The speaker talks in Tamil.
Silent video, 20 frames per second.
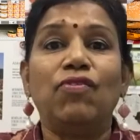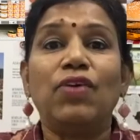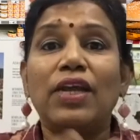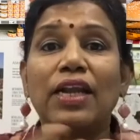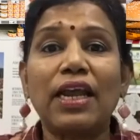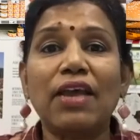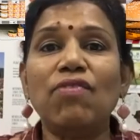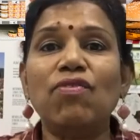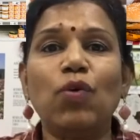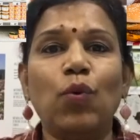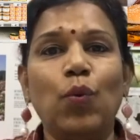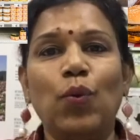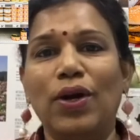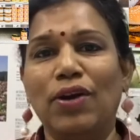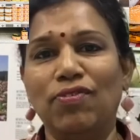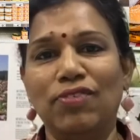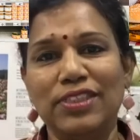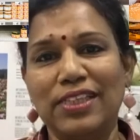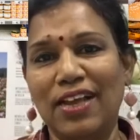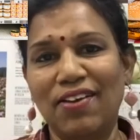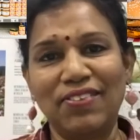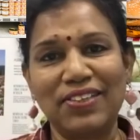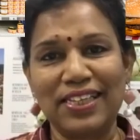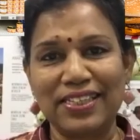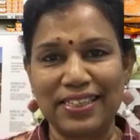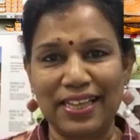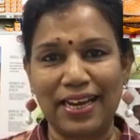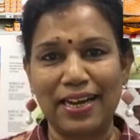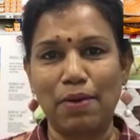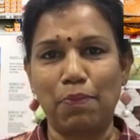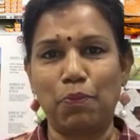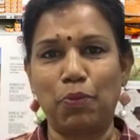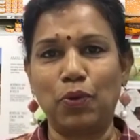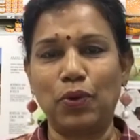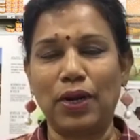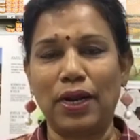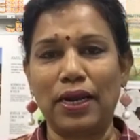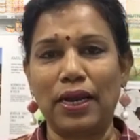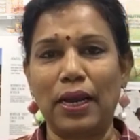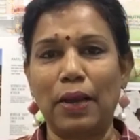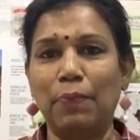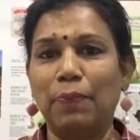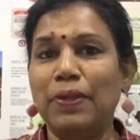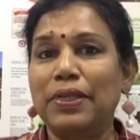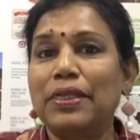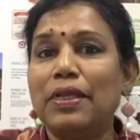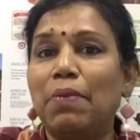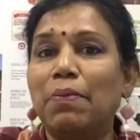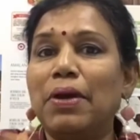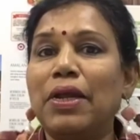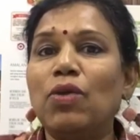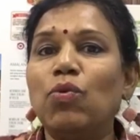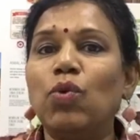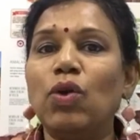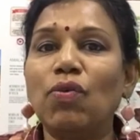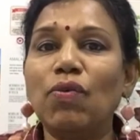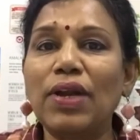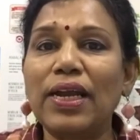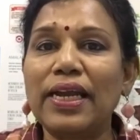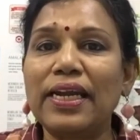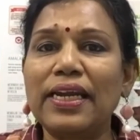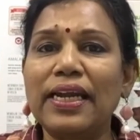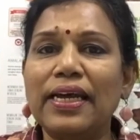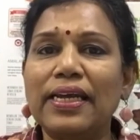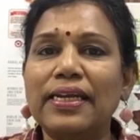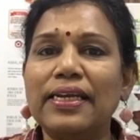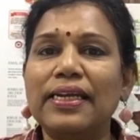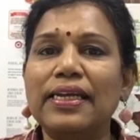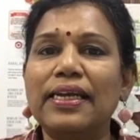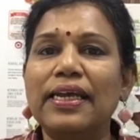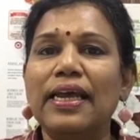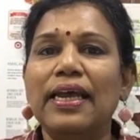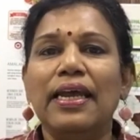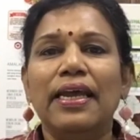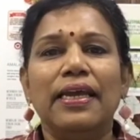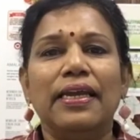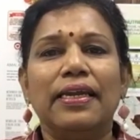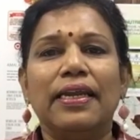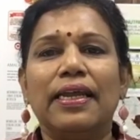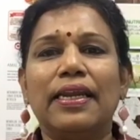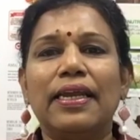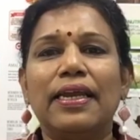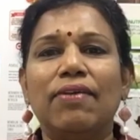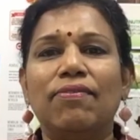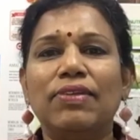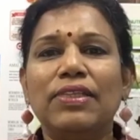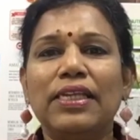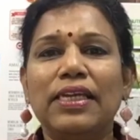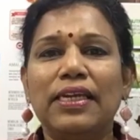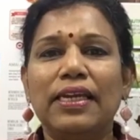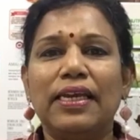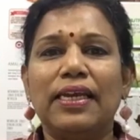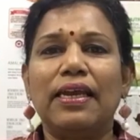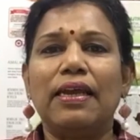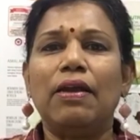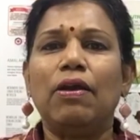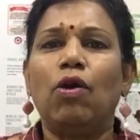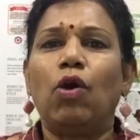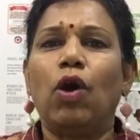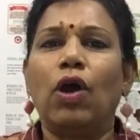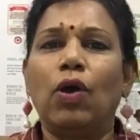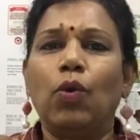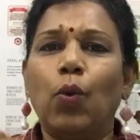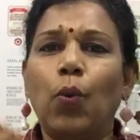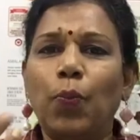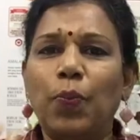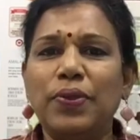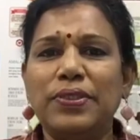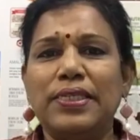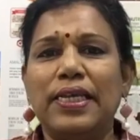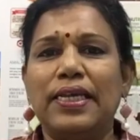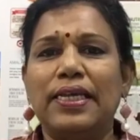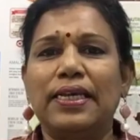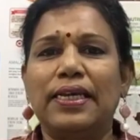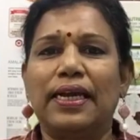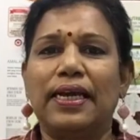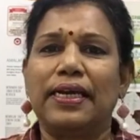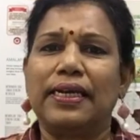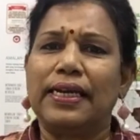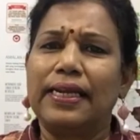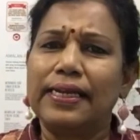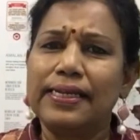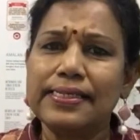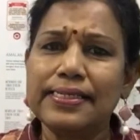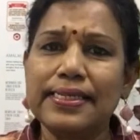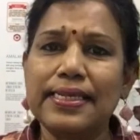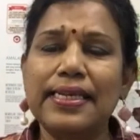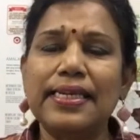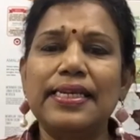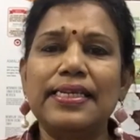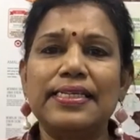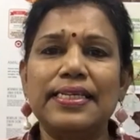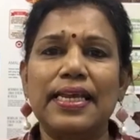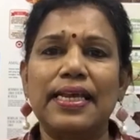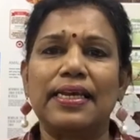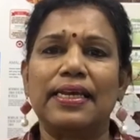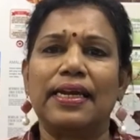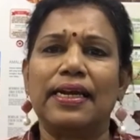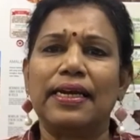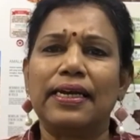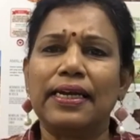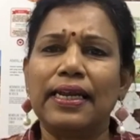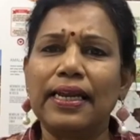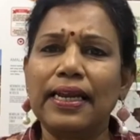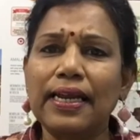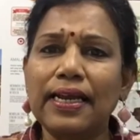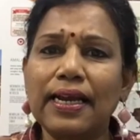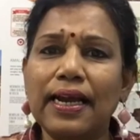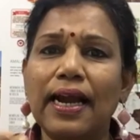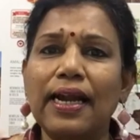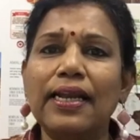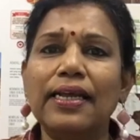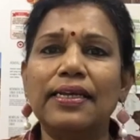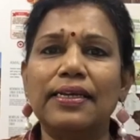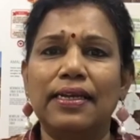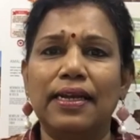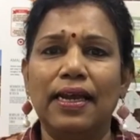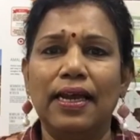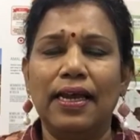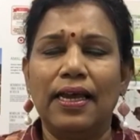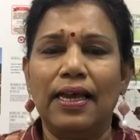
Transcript: விரைவு உணவை தான் வந்து தேடி போறாங்க அப்போ இந்த மாதிரி உணவுல என்ன இருக்கு நிறைய வந்து இன்னைக்கு உப்பு சேர்க்கிறாங்க நிறைய சீனி சேர்க்கிறாங்க நிறைய கலர்